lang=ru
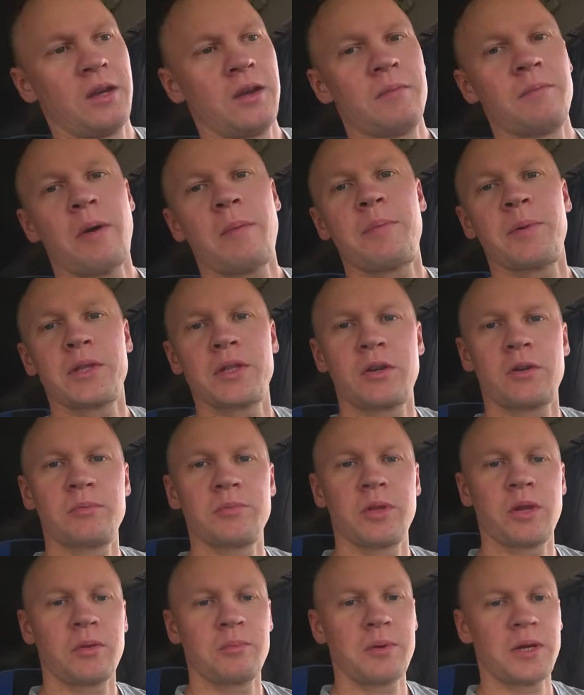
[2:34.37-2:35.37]

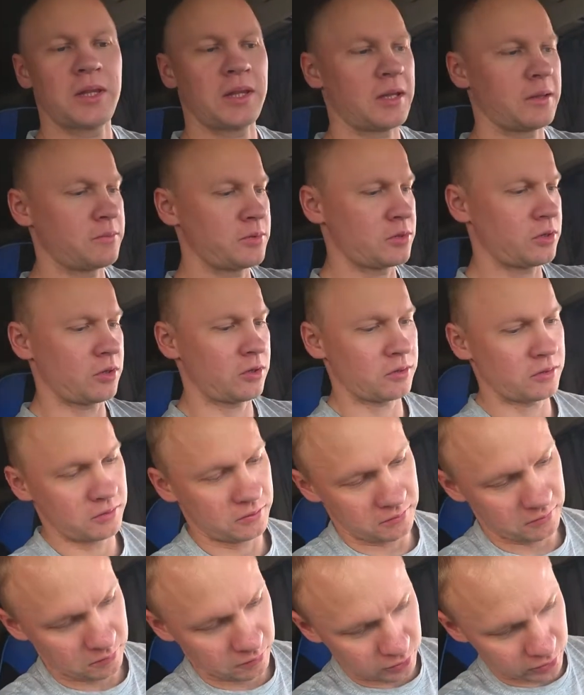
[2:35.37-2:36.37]
Поподробнее, ребята, обзор
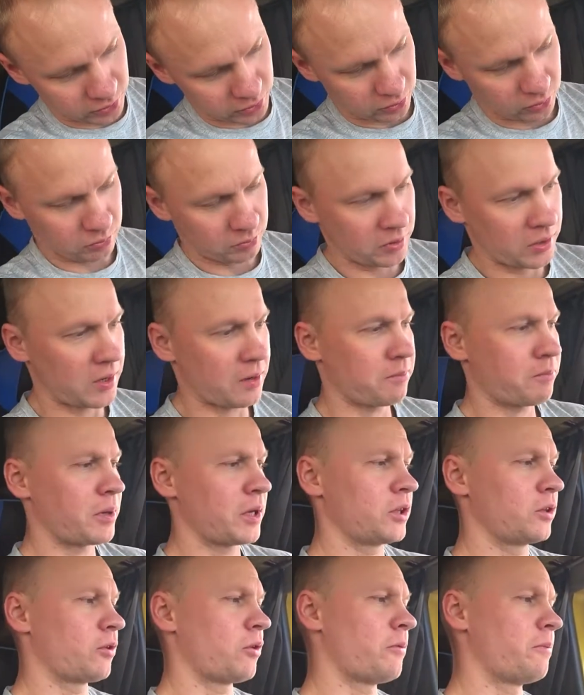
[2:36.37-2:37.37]
будет у меня
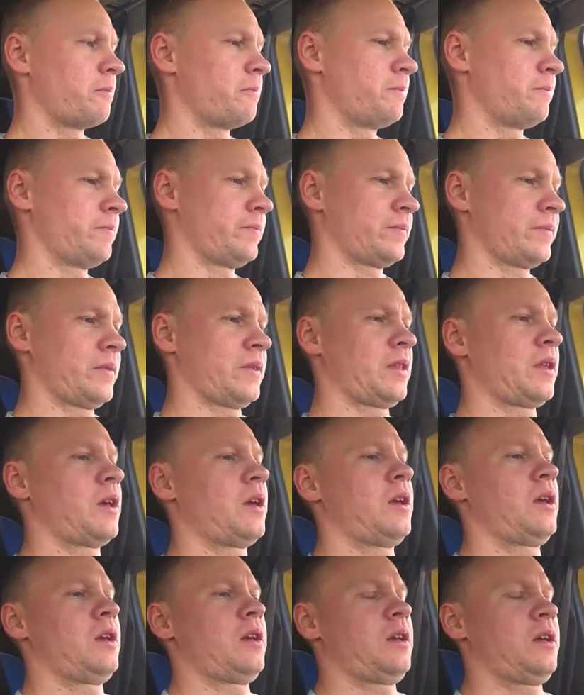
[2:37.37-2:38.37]
потом
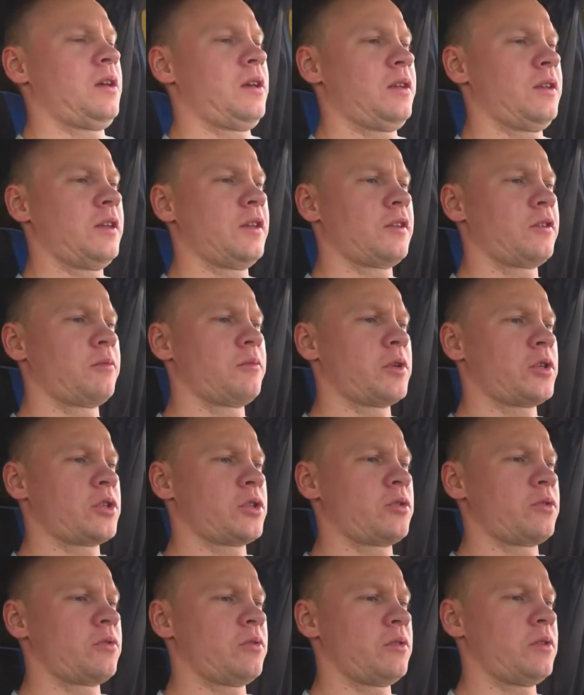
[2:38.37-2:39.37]
на эту
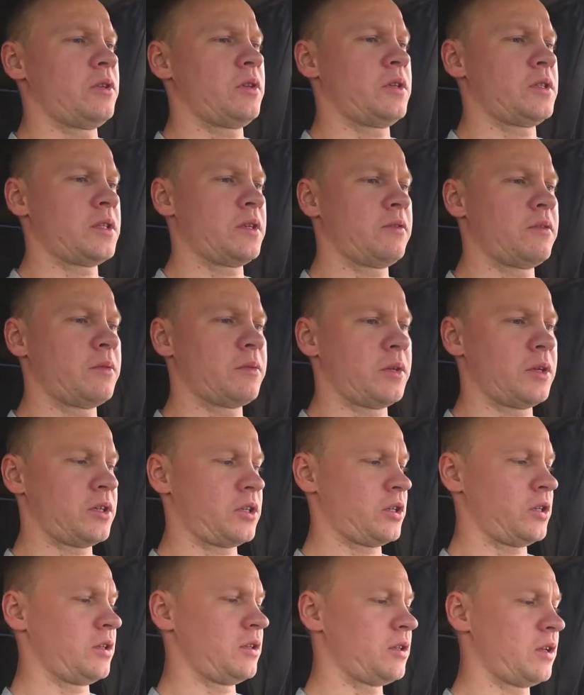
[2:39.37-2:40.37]
машину, если вам,
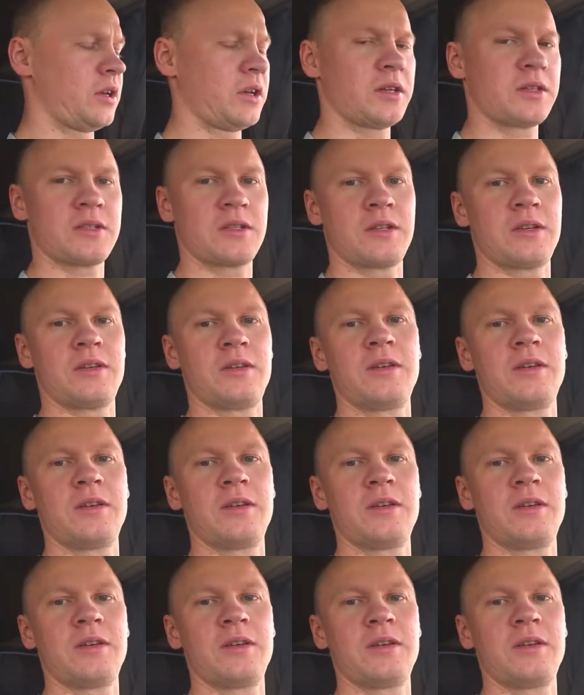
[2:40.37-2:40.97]
конечно, интересно.